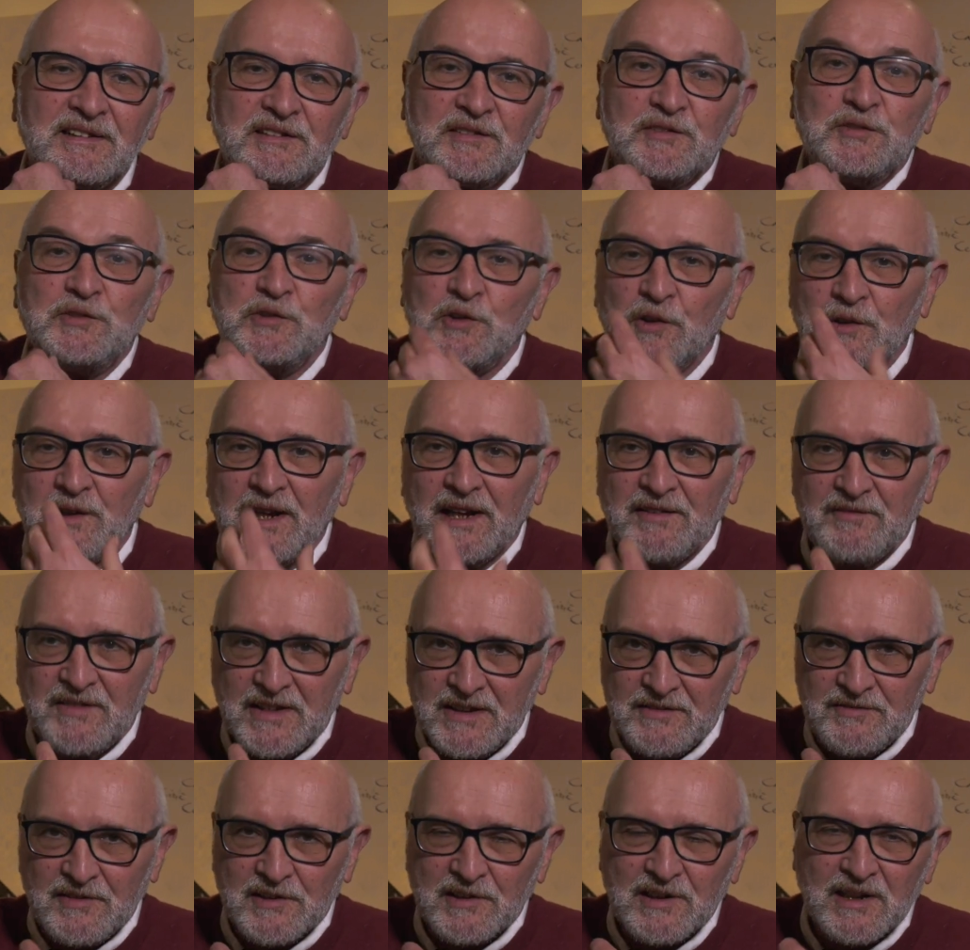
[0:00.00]
non
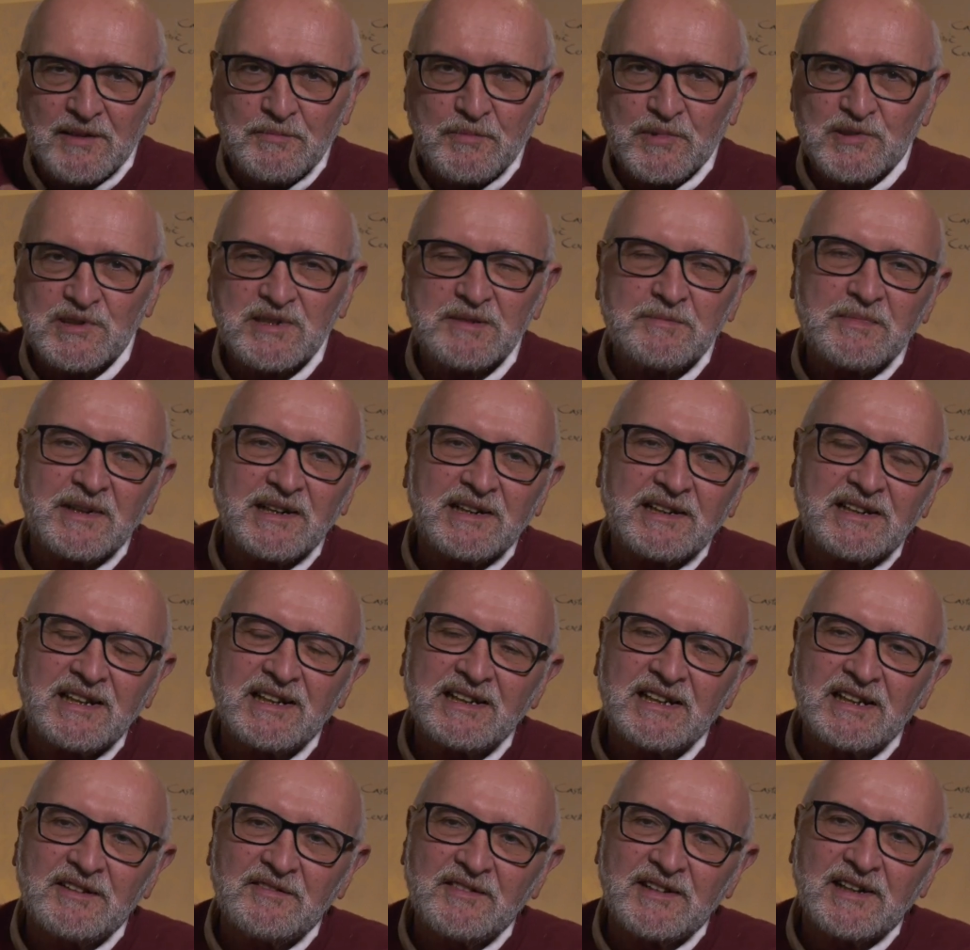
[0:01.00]
avevano la
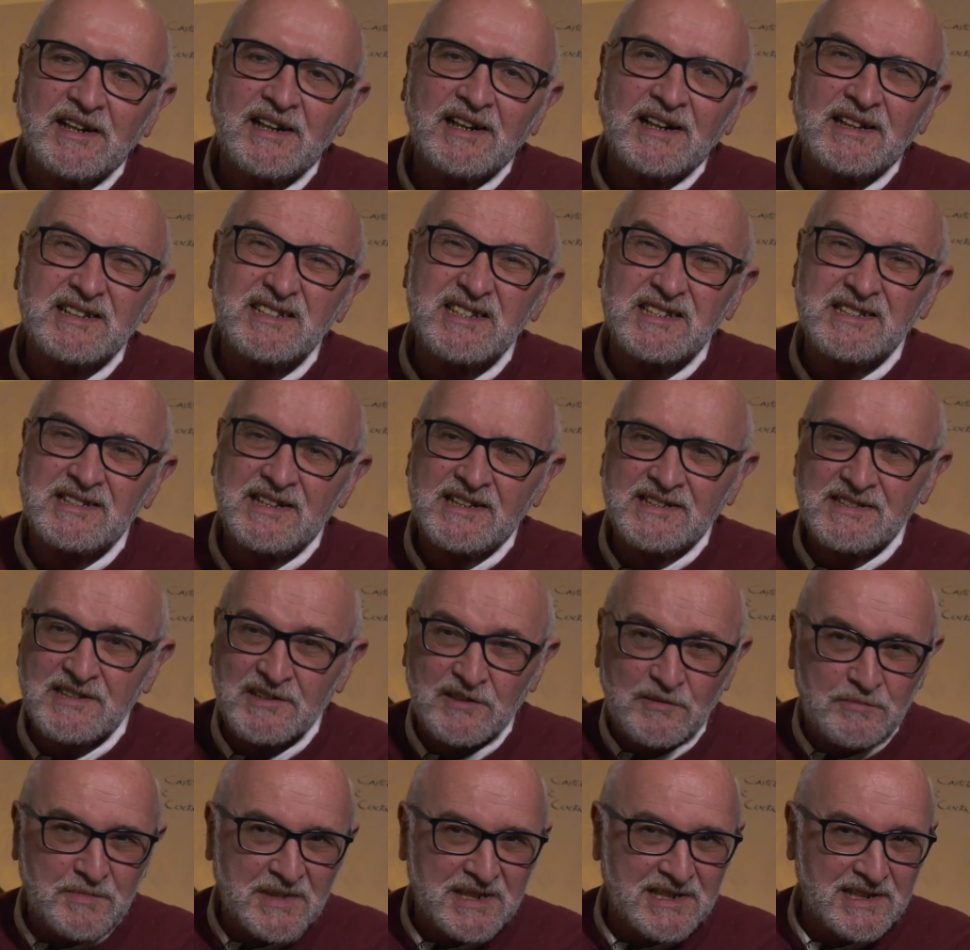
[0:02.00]
possibilità di avere l'assistenza
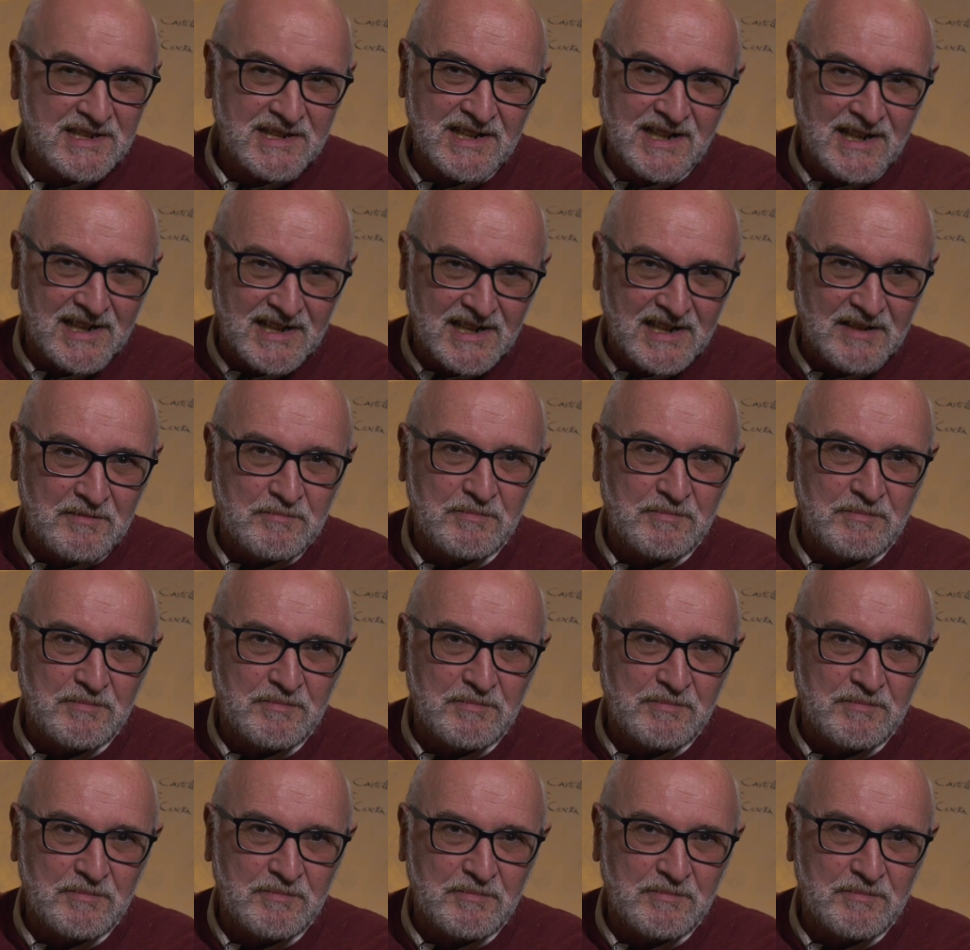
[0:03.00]
domiciliare,